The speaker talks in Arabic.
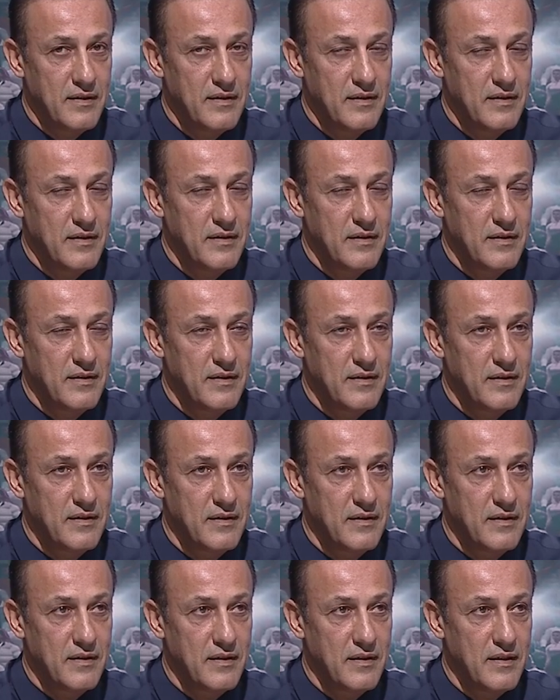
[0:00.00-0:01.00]
يا لجنه
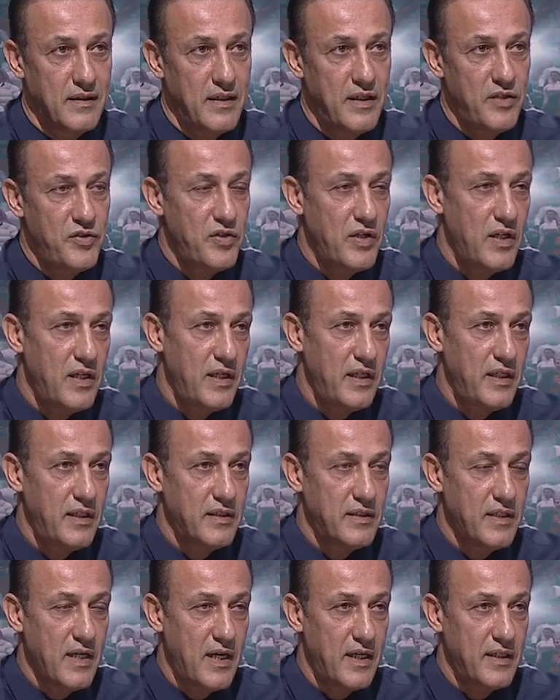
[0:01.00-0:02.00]
اللجنه
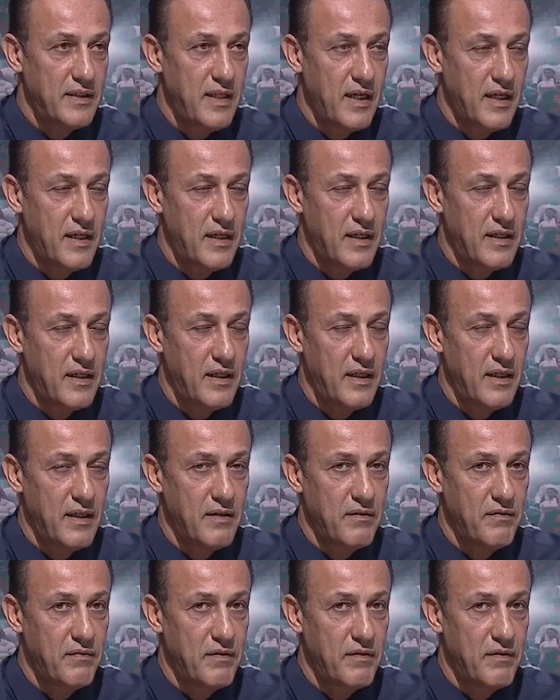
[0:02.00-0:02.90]
اللي صارت تحقيقيه